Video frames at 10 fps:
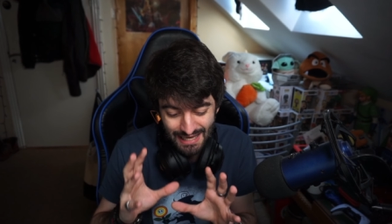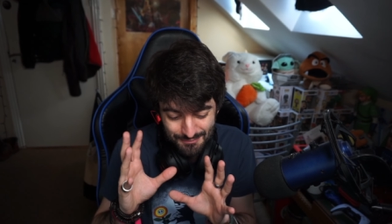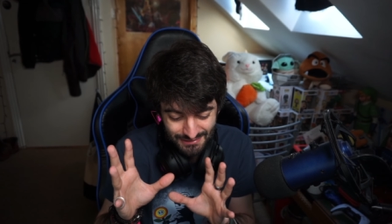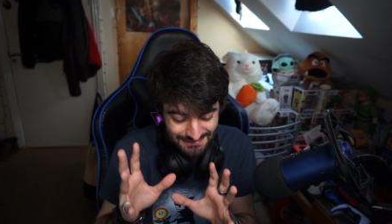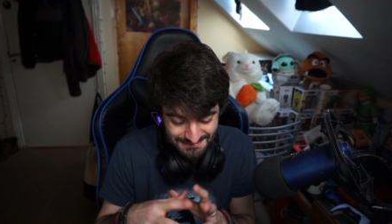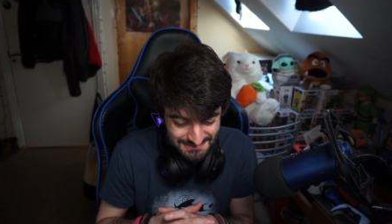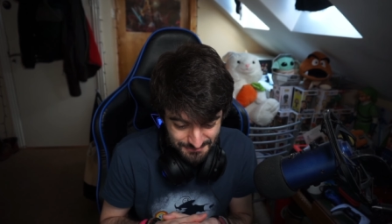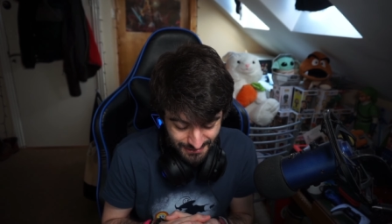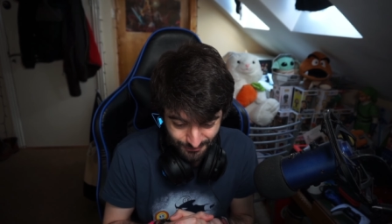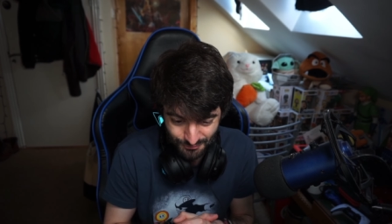
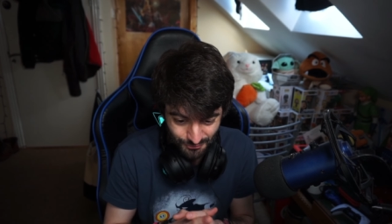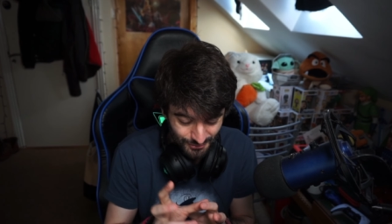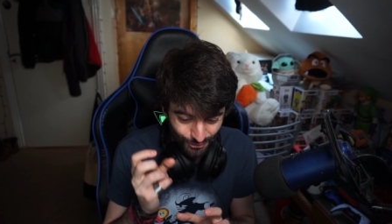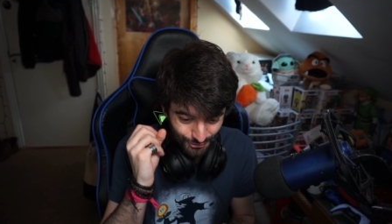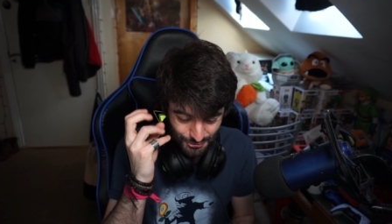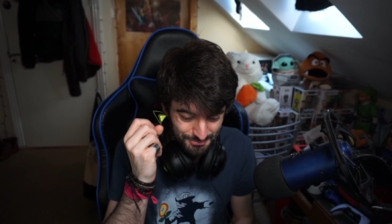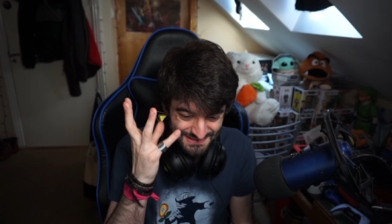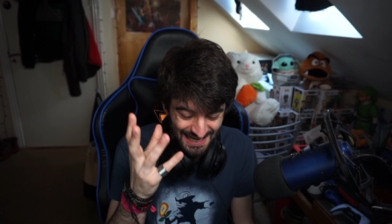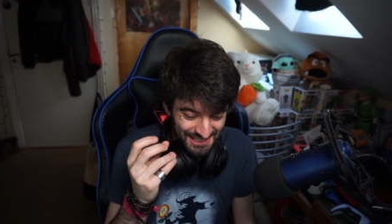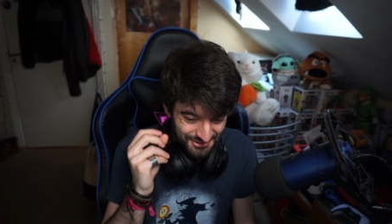bellissima con quell'occhio
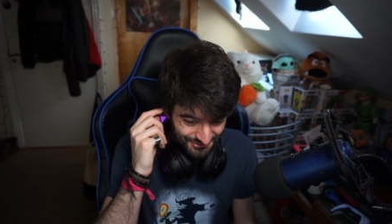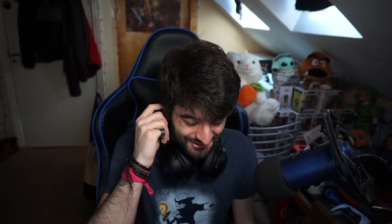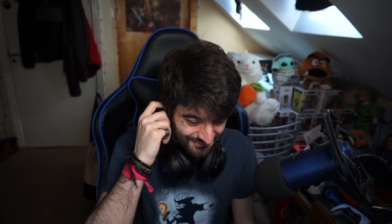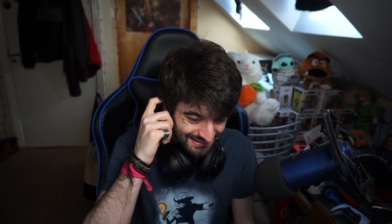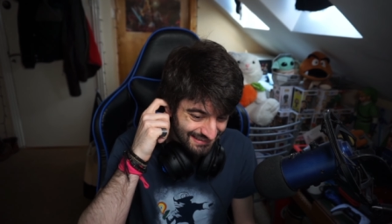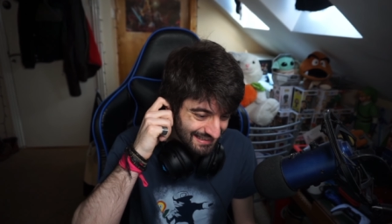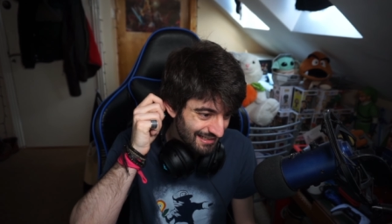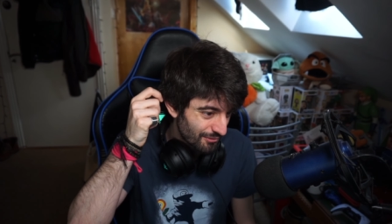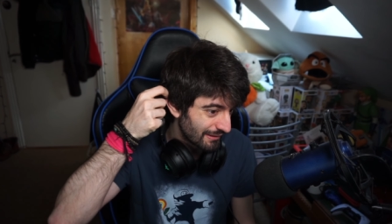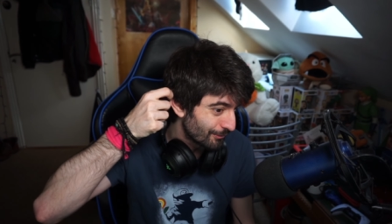psycho e quel,
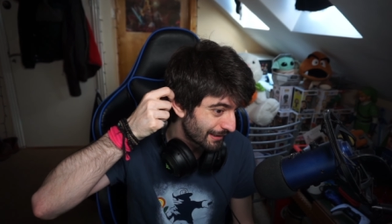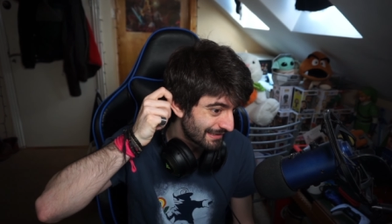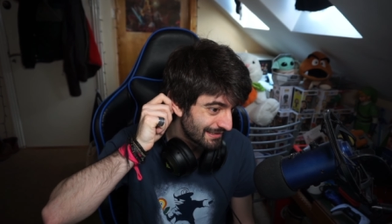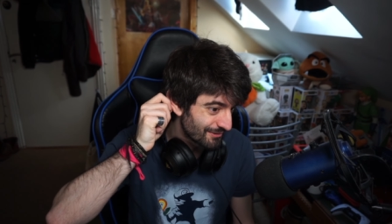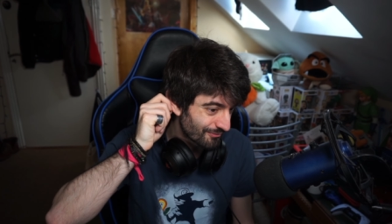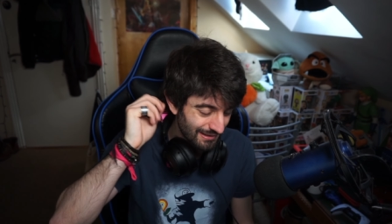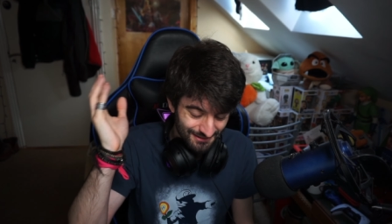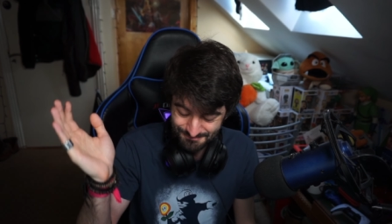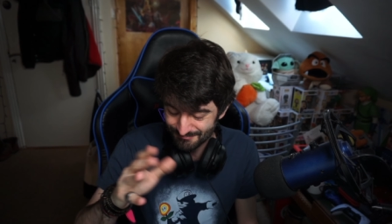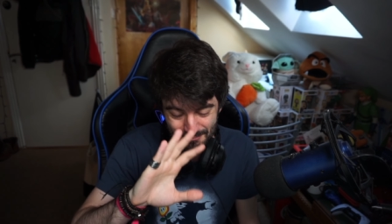quell'orecchino qua.
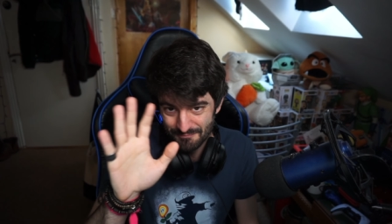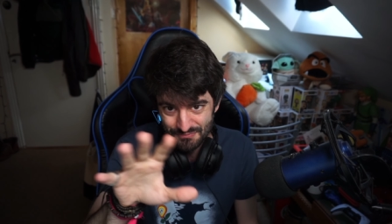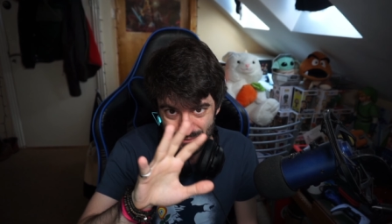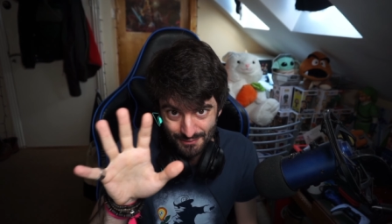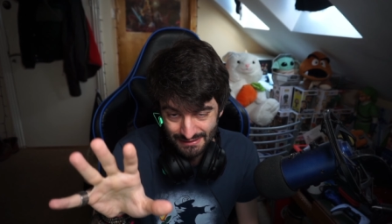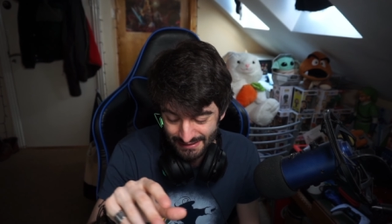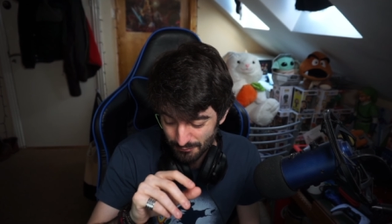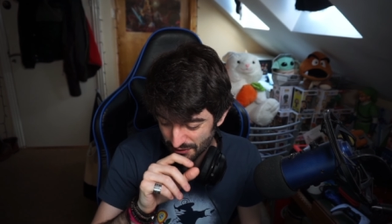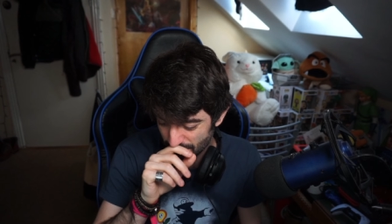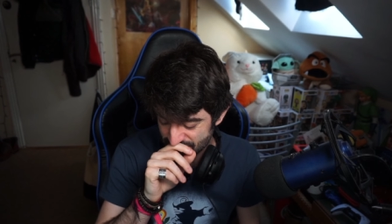Nel... Vabbè, ne
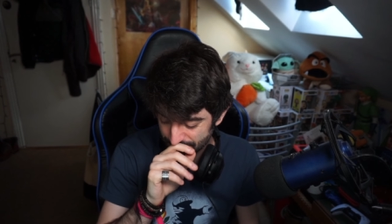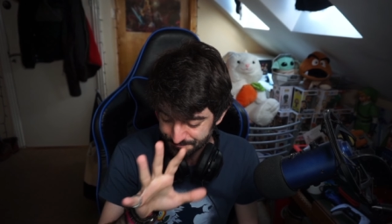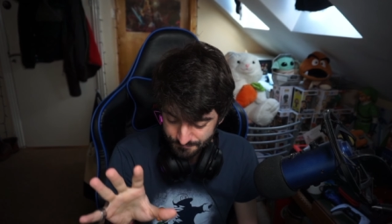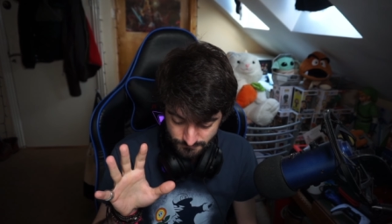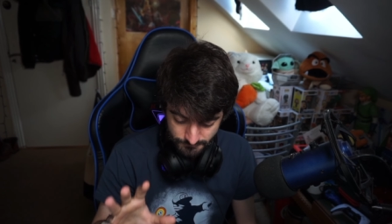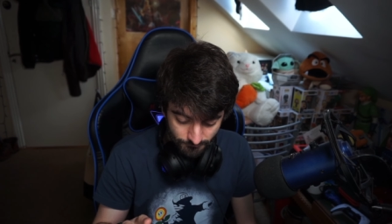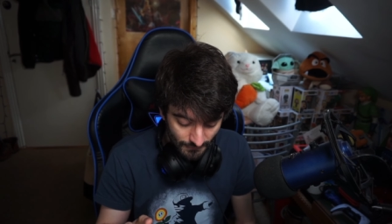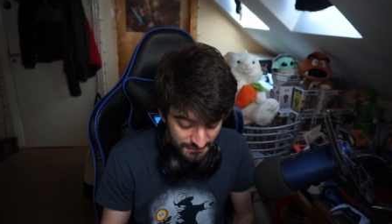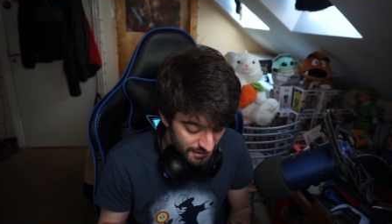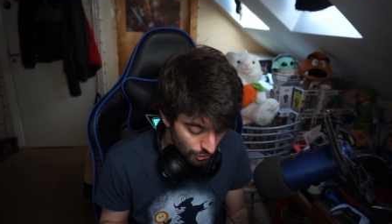parleremo di questo.
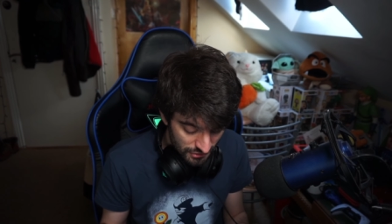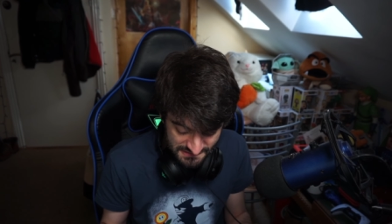Di che cosa